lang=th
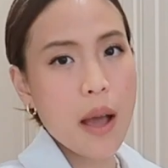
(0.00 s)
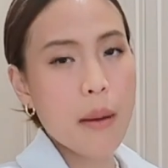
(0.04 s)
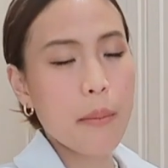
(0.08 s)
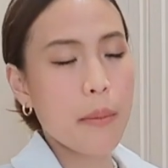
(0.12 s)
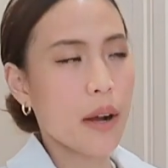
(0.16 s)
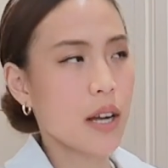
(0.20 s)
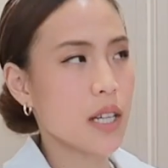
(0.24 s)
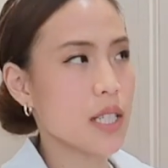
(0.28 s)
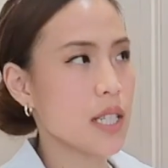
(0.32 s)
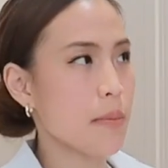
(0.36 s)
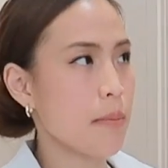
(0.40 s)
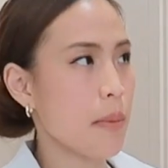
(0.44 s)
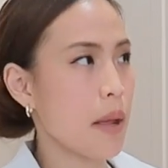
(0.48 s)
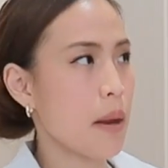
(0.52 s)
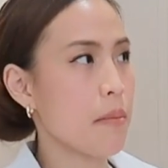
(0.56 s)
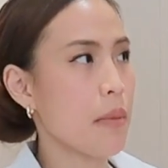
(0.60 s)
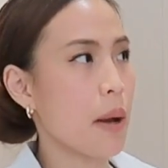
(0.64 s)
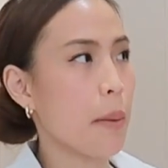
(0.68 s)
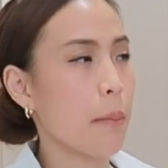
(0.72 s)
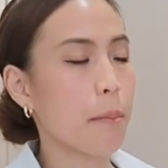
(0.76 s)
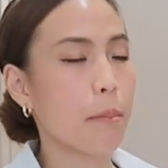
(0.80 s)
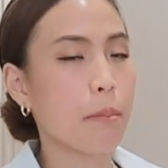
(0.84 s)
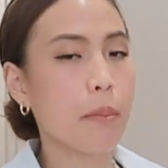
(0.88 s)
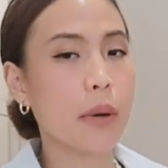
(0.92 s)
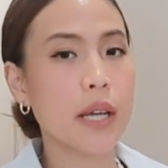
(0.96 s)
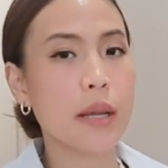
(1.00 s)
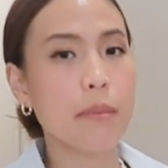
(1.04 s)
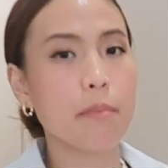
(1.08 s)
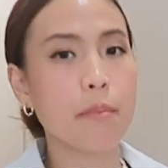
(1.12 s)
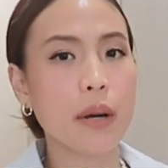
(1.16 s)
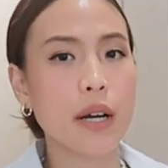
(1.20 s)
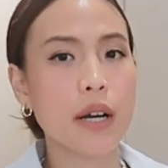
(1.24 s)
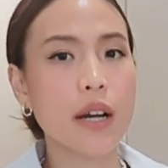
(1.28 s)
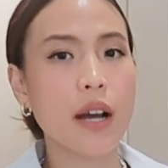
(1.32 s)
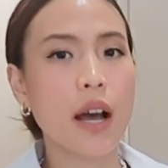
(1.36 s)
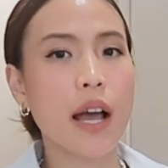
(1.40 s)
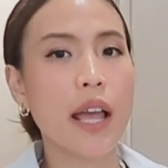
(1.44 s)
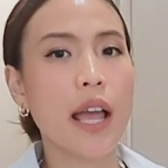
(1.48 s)
มันก็จะเป็นแบบ
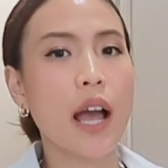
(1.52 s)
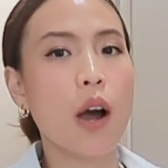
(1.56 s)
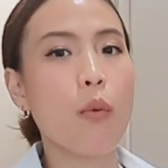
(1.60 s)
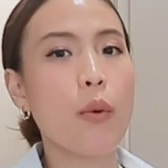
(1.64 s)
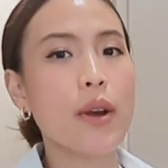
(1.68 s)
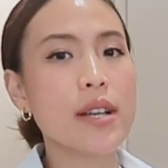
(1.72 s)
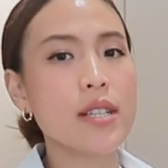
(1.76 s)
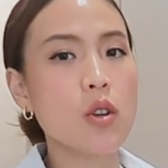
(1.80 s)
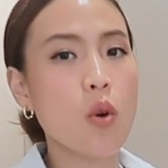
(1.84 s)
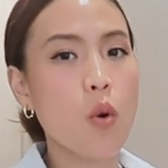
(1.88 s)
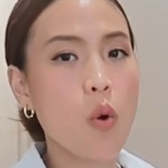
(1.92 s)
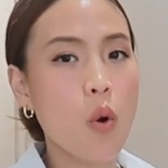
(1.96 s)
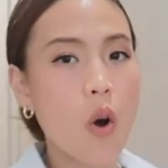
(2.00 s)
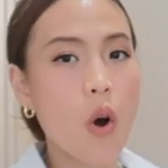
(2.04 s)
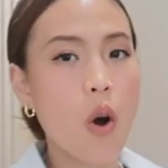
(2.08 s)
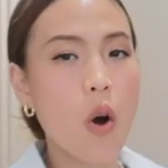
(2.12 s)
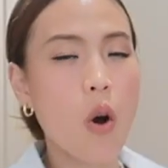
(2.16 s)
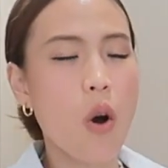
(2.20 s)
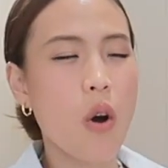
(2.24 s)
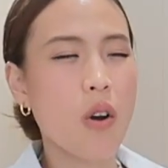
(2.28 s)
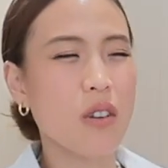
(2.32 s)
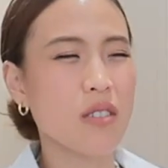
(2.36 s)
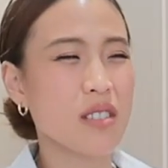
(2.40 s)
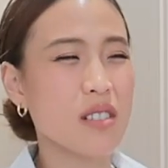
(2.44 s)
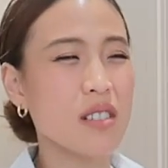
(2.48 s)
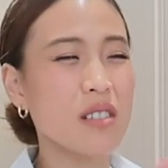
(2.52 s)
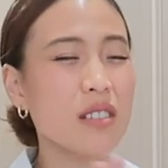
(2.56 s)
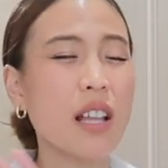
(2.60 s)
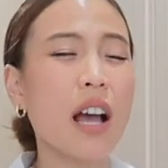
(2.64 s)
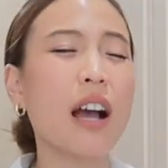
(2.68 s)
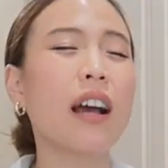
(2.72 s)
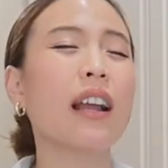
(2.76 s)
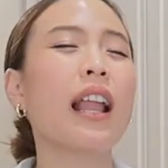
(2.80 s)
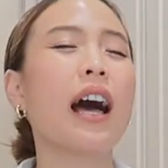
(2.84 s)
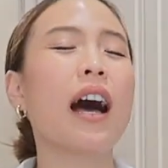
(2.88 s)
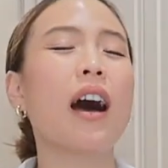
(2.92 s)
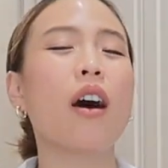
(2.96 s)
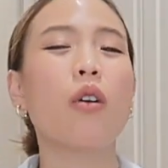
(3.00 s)
เปื่อยๆเอาไว้โชว์ของ ซึ่ง
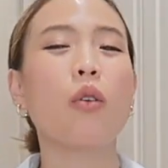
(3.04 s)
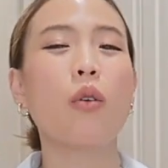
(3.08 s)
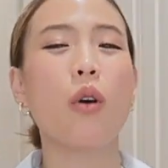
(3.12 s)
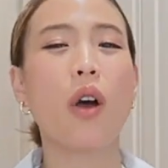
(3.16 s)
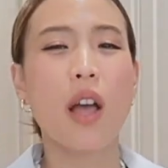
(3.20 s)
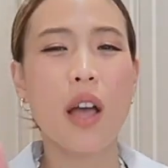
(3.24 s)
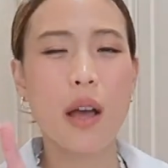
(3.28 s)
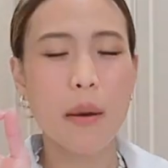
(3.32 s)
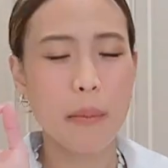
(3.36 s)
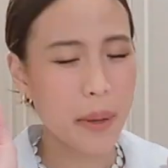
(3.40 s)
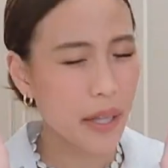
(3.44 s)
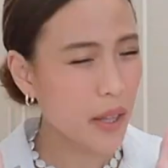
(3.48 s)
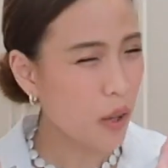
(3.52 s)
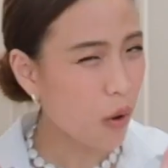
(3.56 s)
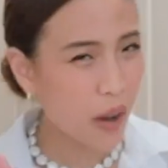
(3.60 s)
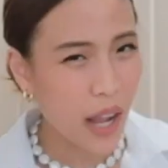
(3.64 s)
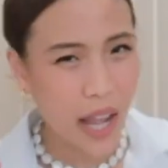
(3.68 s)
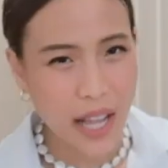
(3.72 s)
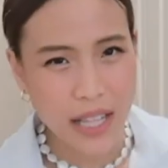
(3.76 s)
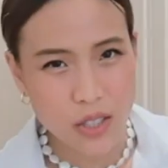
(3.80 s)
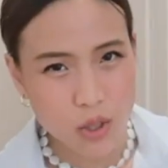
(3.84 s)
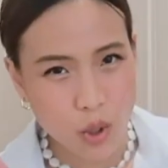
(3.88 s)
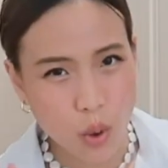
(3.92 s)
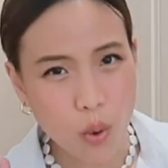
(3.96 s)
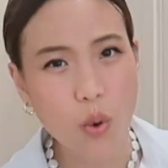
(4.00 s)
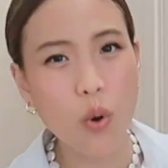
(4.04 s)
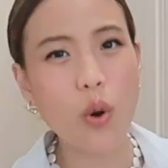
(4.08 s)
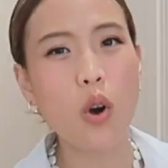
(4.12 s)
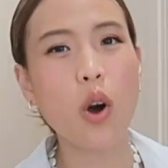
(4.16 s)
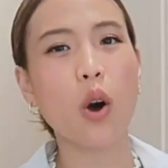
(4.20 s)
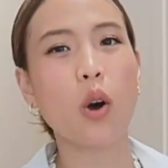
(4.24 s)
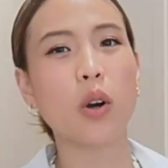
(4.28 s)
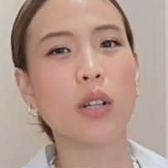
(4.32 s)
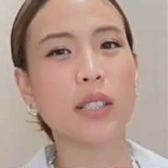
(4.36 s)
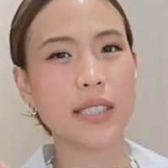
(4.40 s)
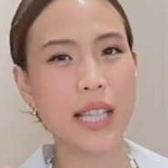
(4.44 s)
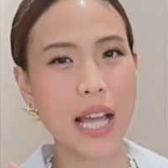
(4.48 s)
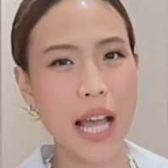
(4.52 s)
ทางเราไม่ต้องการโชว์ข
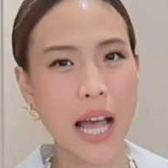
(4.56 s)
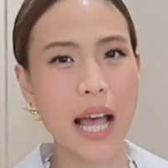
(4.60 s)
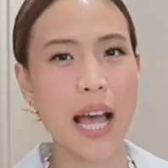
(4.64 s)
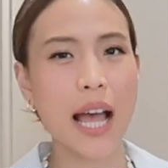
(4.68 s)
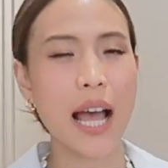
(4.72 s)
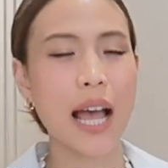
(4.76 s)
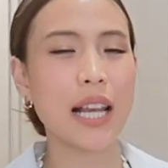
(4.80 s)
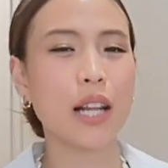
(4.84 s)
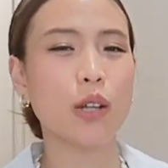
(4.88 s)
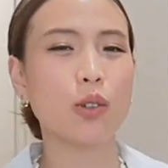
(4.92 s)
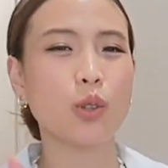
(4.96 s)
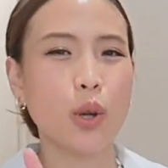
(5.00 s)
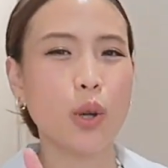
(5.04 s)
องจ้า เรา